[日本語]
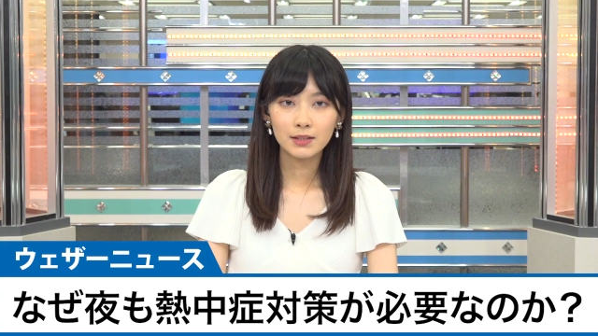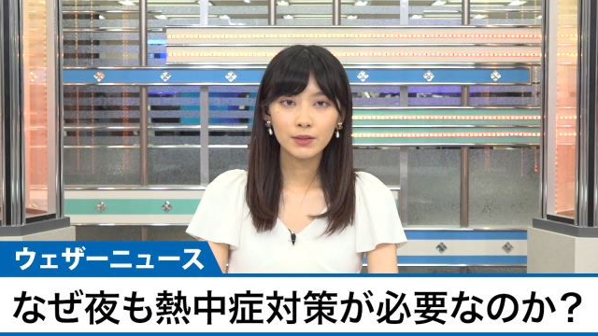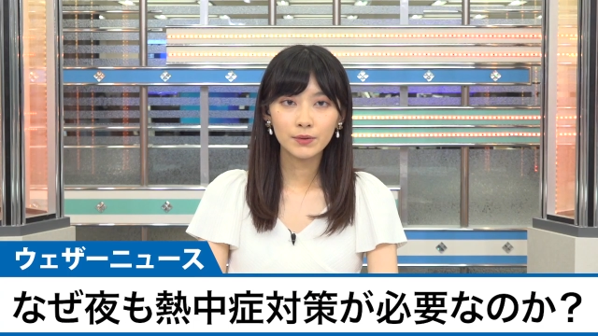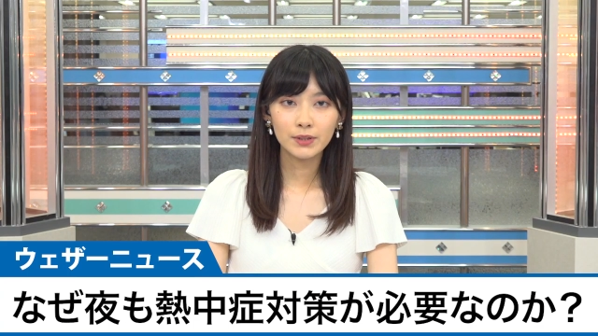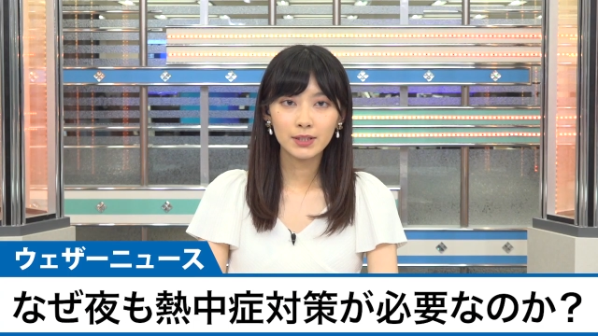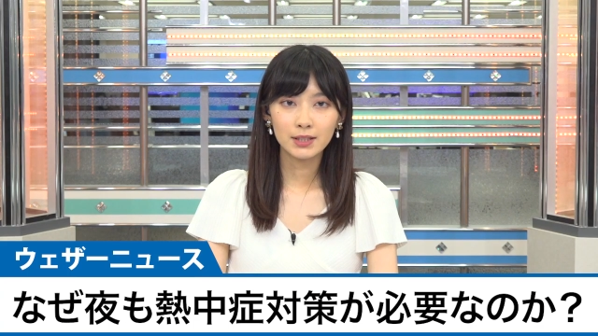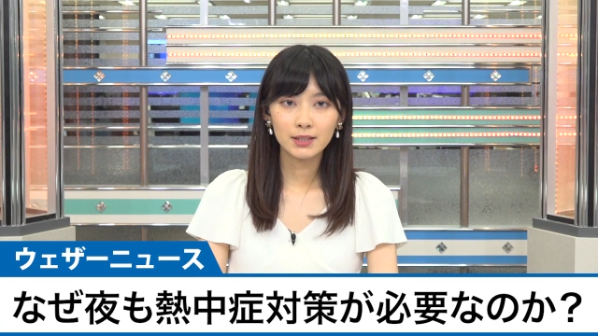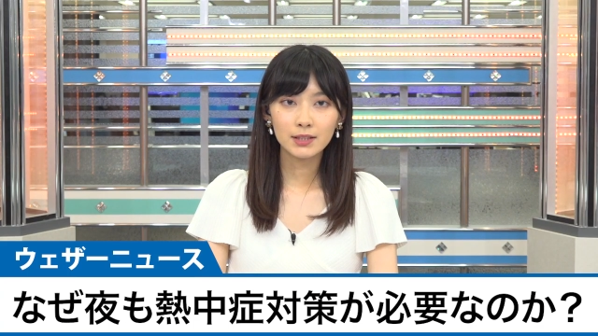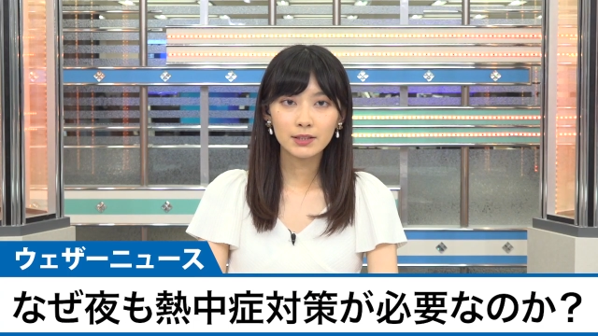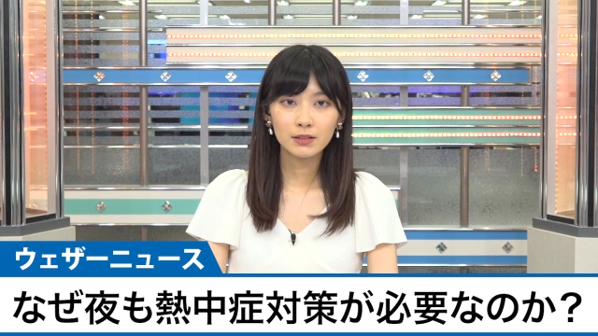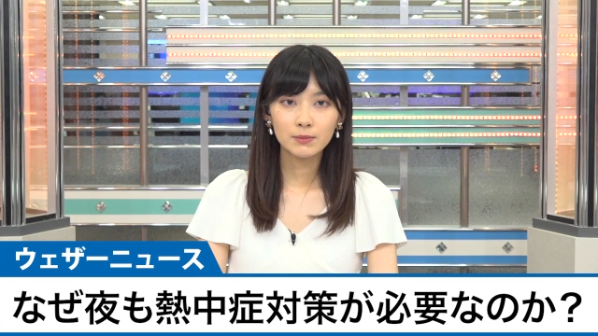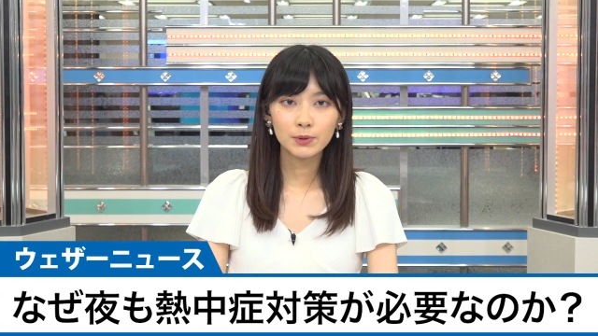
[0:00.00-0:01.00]
強い日差
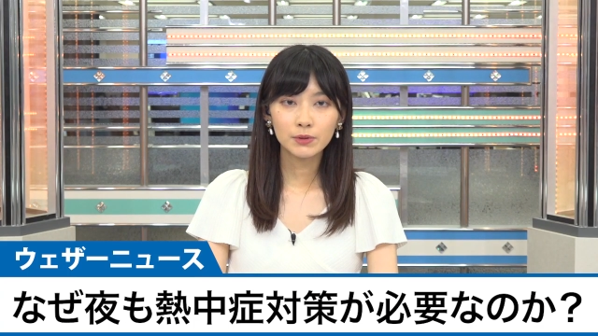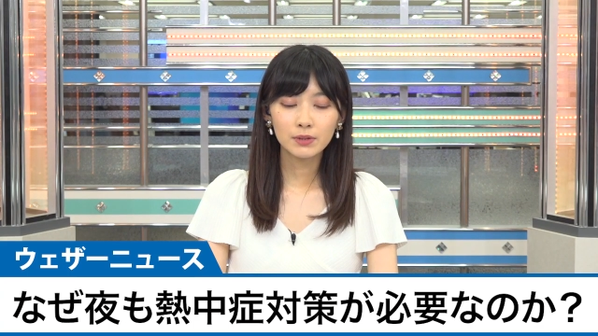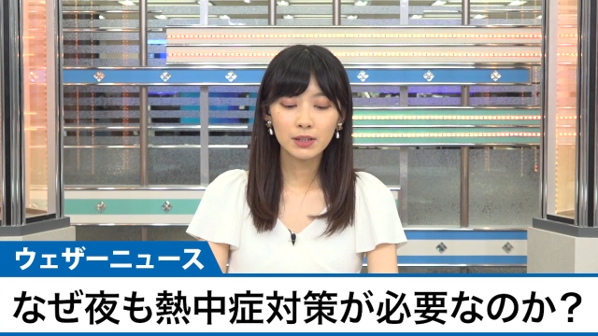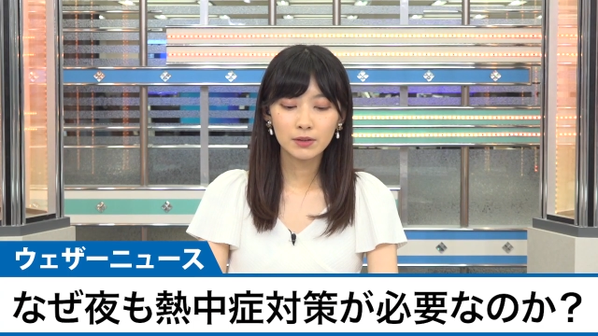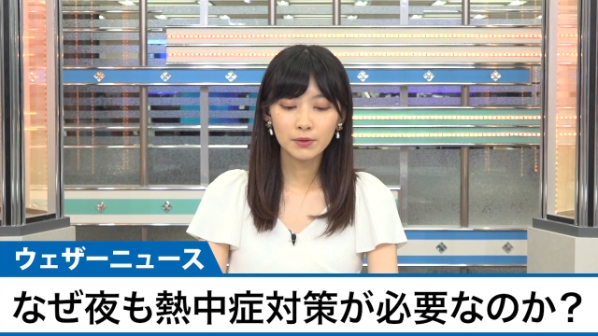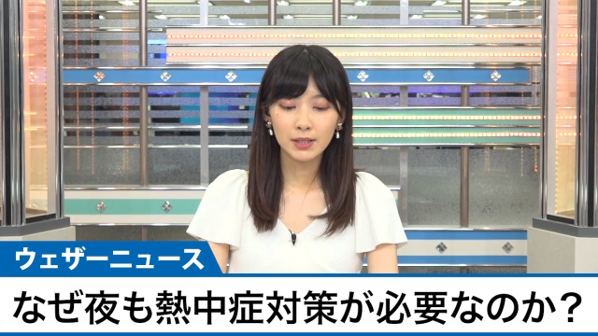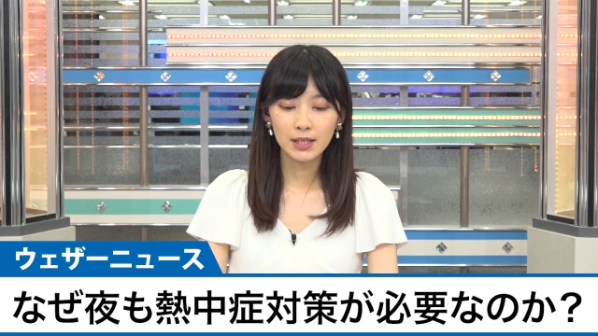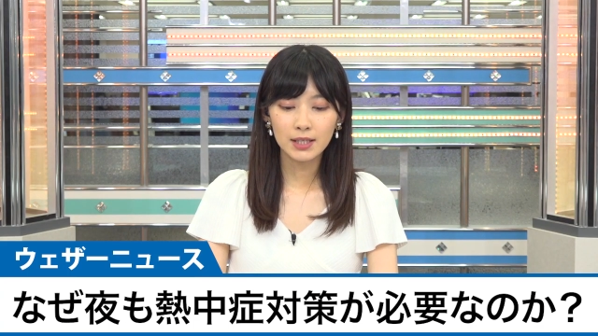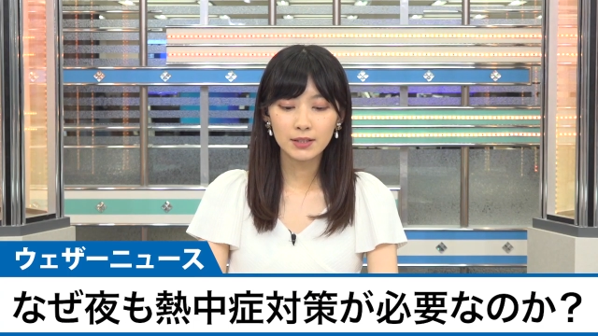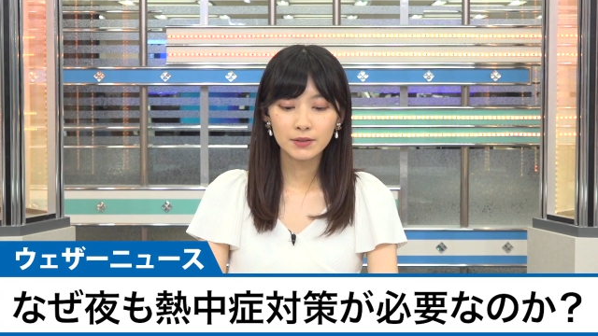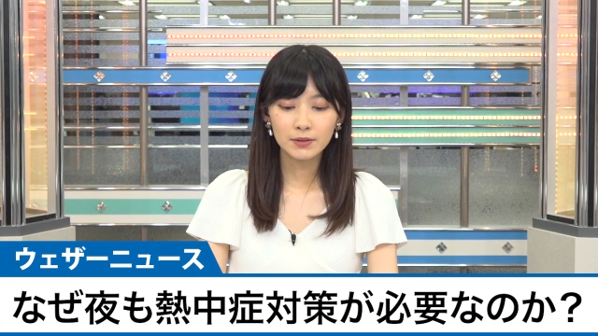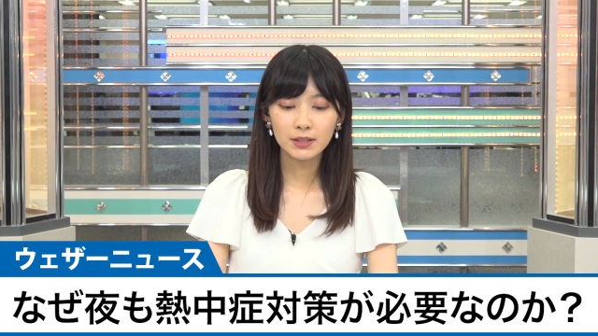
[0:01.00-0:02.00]
しの下での
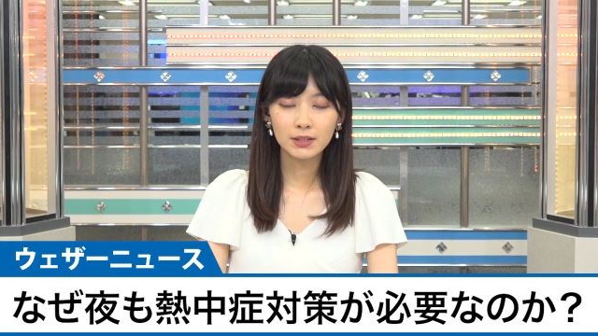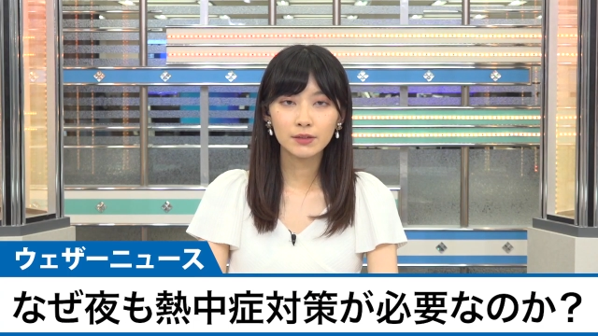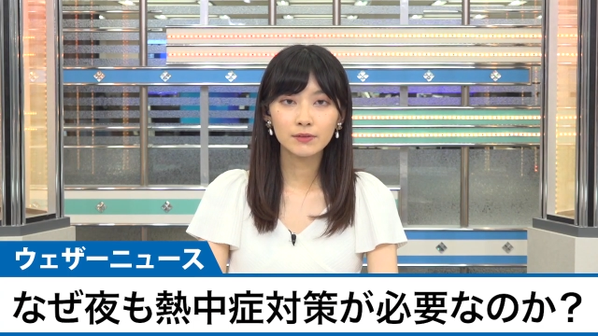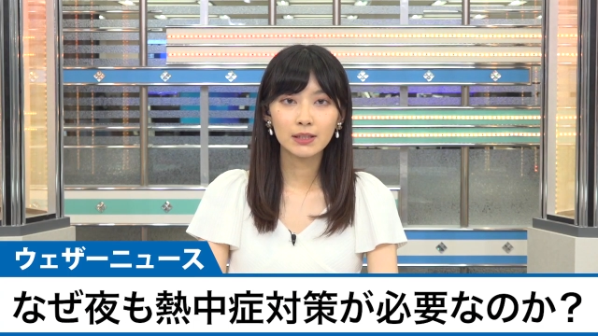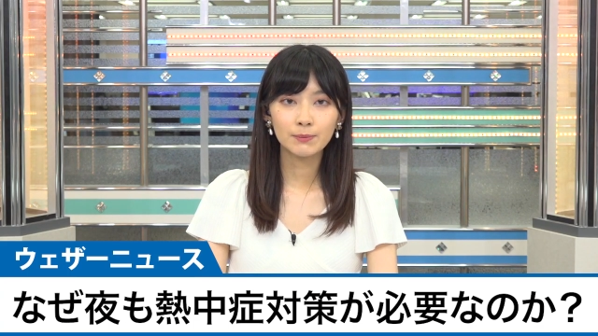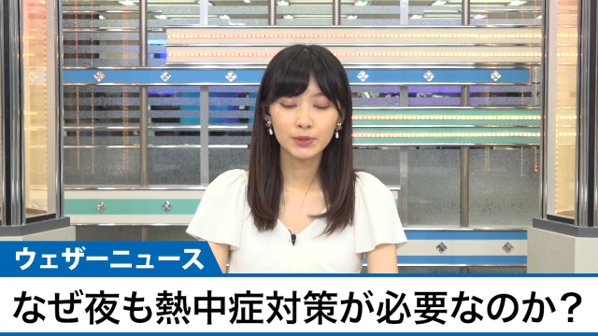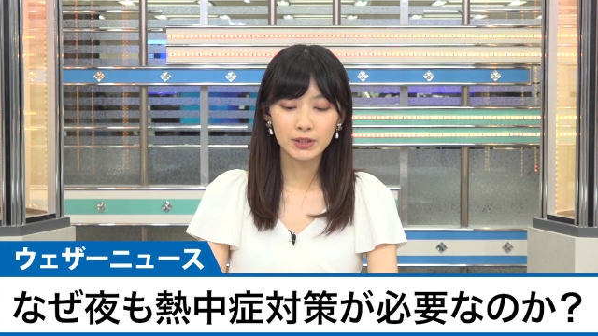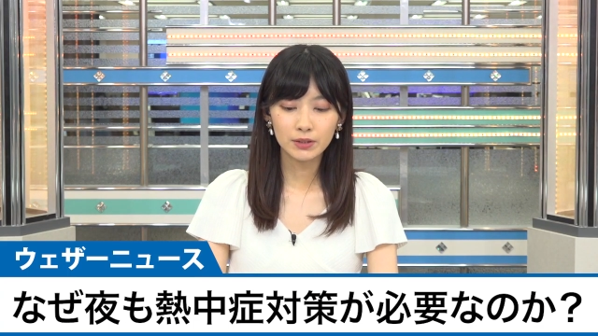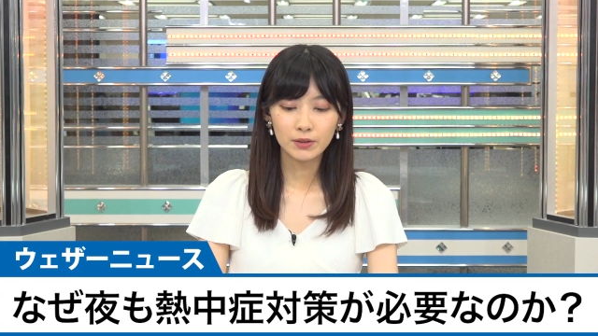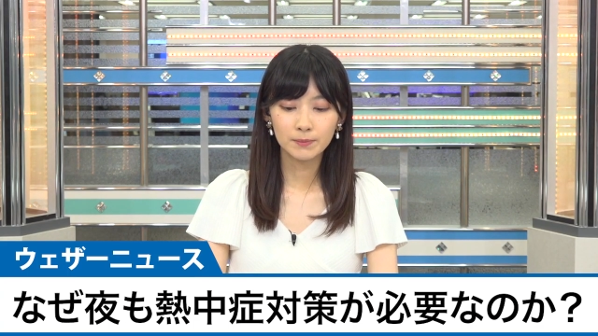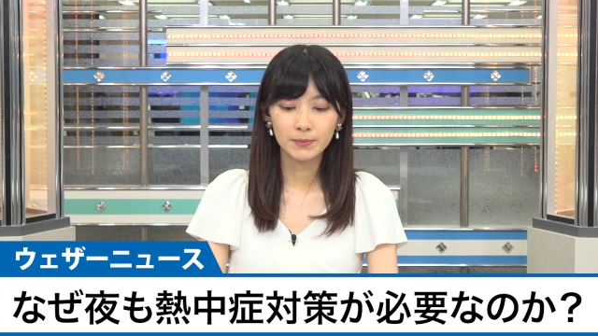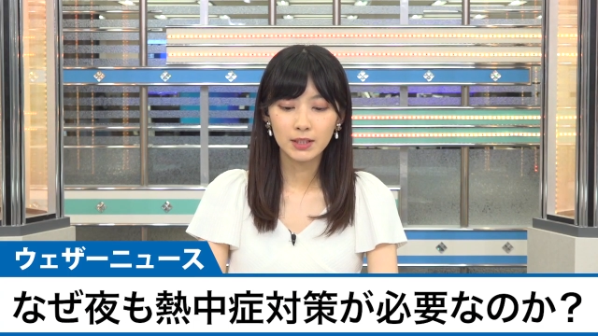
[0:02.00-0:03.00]
外出時などはもち
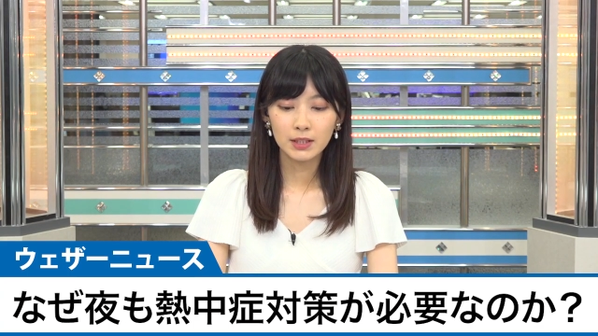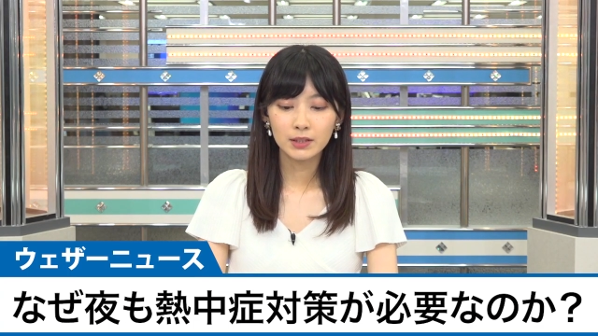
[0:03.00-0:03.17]
ろん